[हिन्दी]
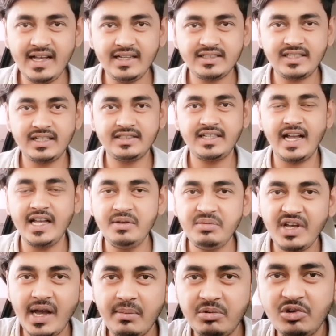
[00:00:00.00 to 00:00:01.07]
क्या है सच्चाई
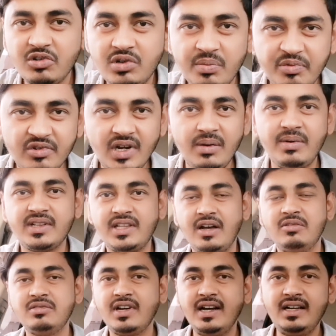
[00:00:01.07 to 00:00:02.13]
मैं आप लोगों को पूरा
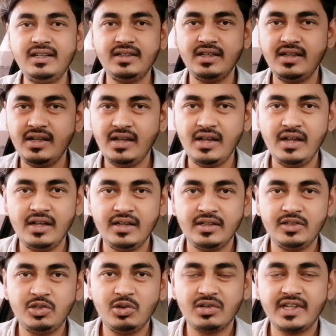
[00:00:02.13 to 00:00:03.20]
बताऊंगा
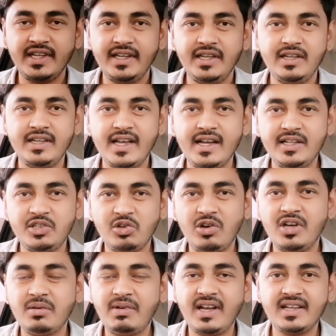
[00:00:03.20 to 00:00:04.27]
जो कि ये
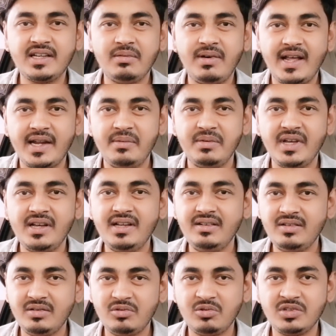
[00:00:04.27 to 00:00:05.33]
जोहर भाई के बारे में
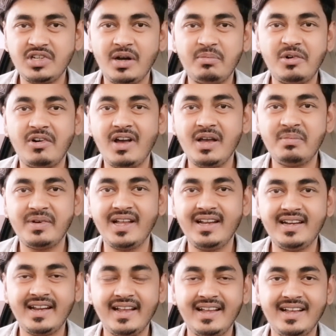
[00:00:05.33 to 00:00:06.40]
कुछ अफवाहें
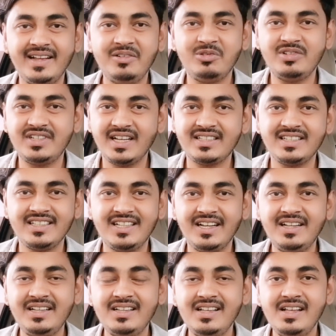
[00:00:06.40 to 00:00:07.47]
फैल रहे हैं उल्टा
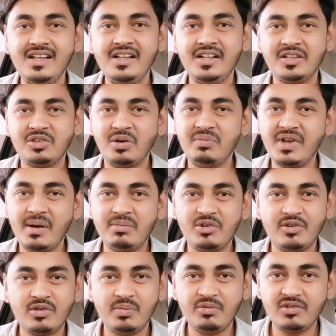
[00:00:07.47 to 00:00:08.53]
सीधा तो मैं आप
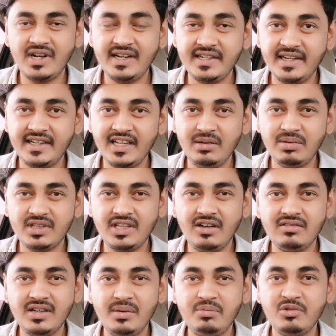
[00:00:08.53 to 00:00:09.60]
लोगों को पूरा डिटेल
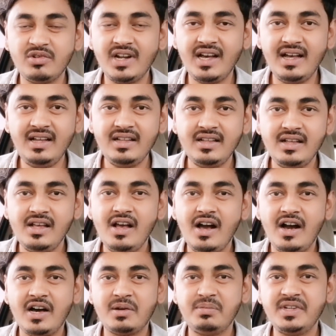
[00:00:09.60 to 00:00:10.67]
बताऊंगा पूरा
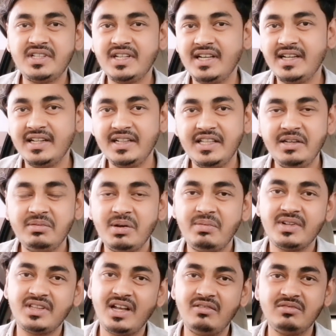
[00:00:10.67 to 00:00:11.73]
अरबी से हिंदी में
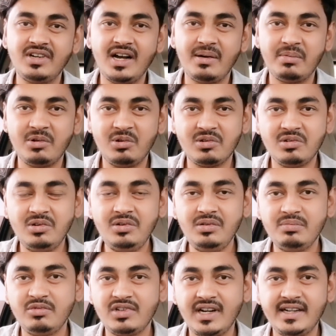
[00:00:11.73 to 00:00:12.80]
बताऊंगा आप लोगों को
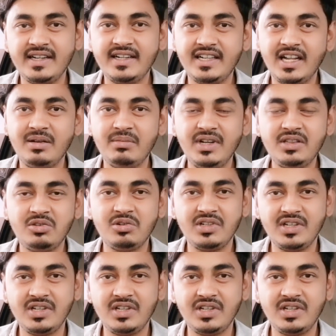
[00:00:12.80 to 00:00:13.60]
पूरा डिटेल में